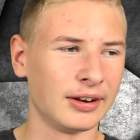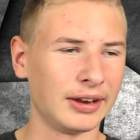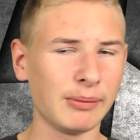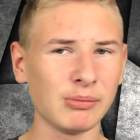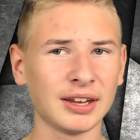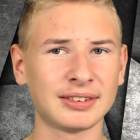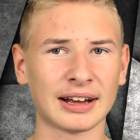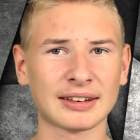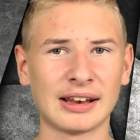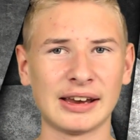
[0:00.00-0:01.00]
Nämlich
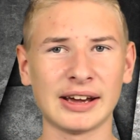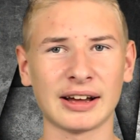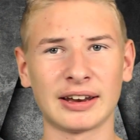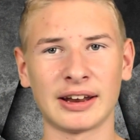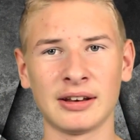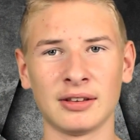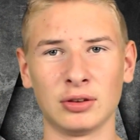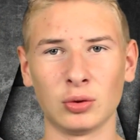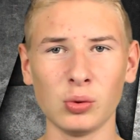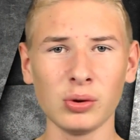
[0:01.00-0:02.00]
sagt der Lehrer dann
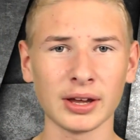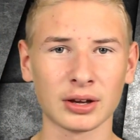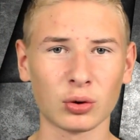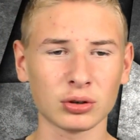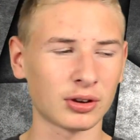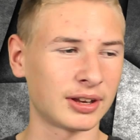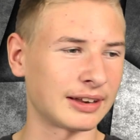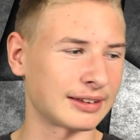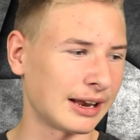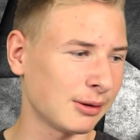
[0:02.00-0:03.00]
so, ihr guckt euch
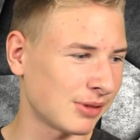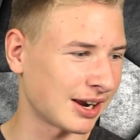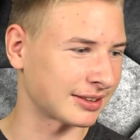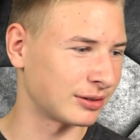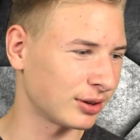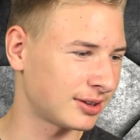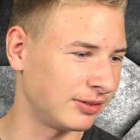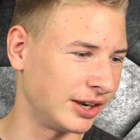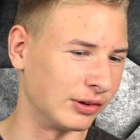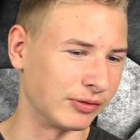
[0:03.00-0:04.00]
jetzt alle mal das
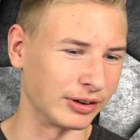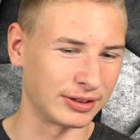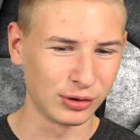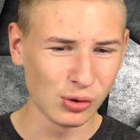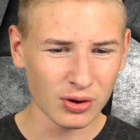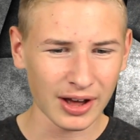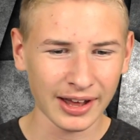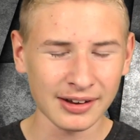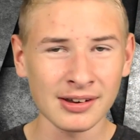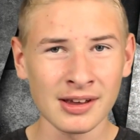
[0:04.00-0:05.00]
neueste Video von Snook
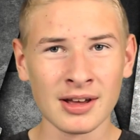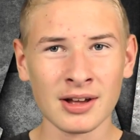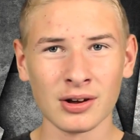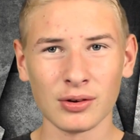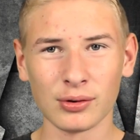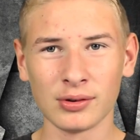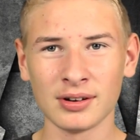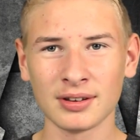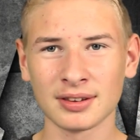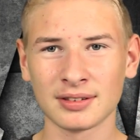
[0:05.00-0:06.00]
an
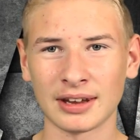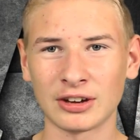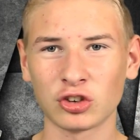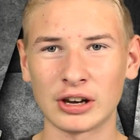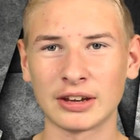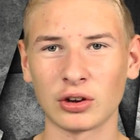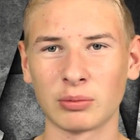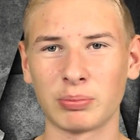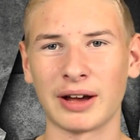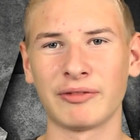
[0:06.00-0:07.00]
und dann stelle ich euch
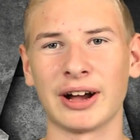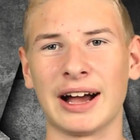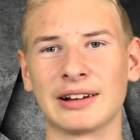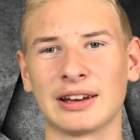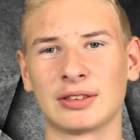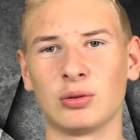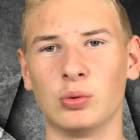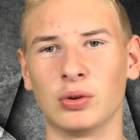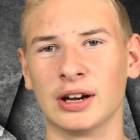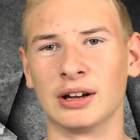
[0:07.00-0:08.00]
ein paar Fragen
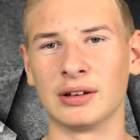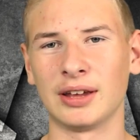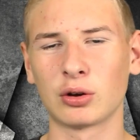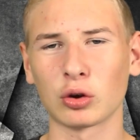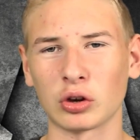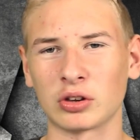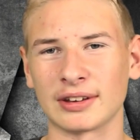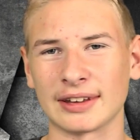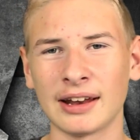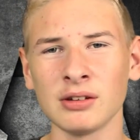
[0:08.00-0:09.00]
dazu oder ihr guckt euch
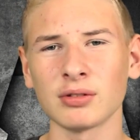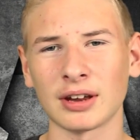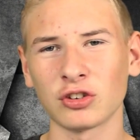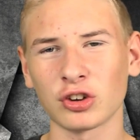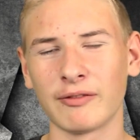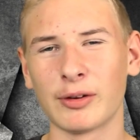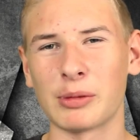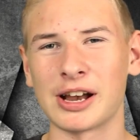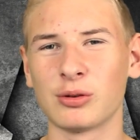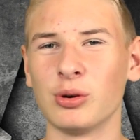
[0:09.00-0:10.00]
das an und dann schreiben wir
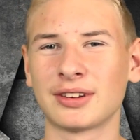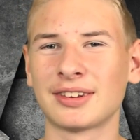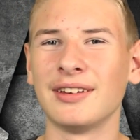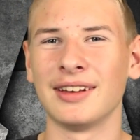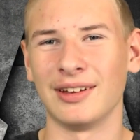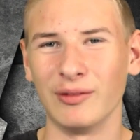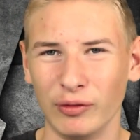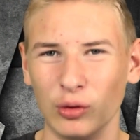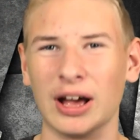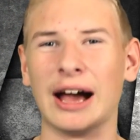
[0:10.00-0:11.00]
mal einen kurzen
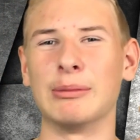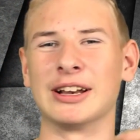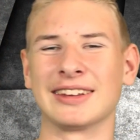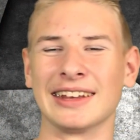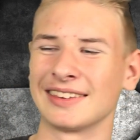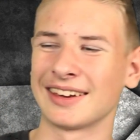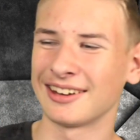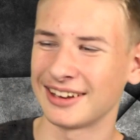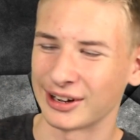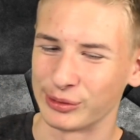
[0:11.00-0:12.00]
Vokabeltest
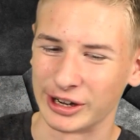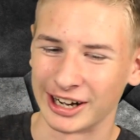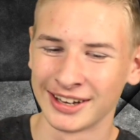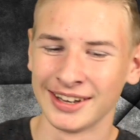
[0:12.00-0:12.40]
darüber.